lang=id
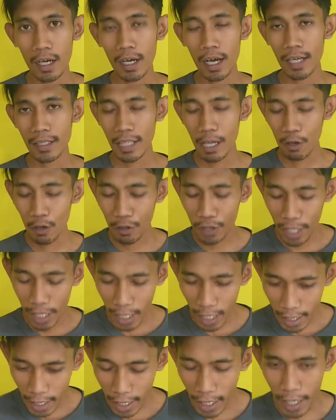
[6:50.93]
atau
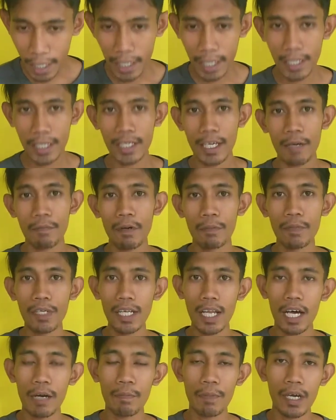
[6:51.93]
logikanya kayak gini,
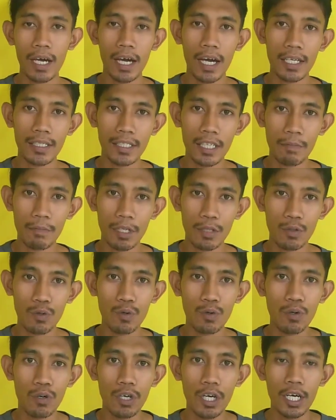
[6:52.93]
apabila pH asam
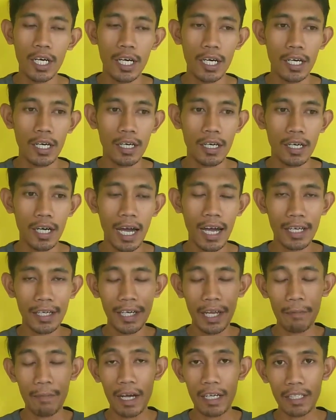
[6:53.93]
itu e,
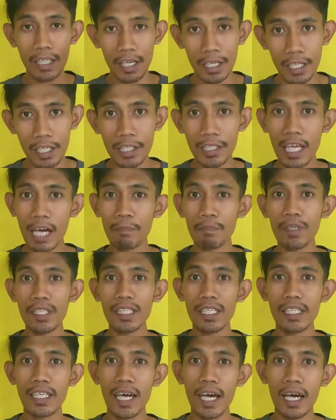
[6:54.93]
ada bakteri tapi
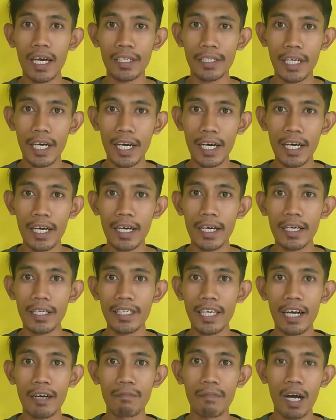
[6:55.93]
tidak ada
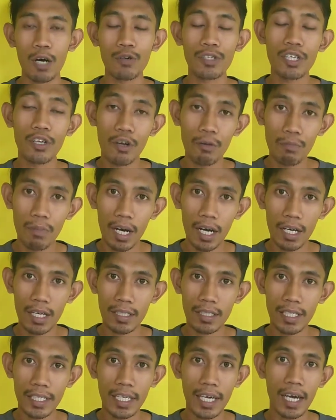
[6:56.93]
yang mau
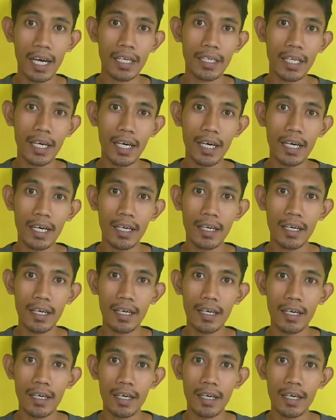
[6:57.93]
dirombak, tidak ada e,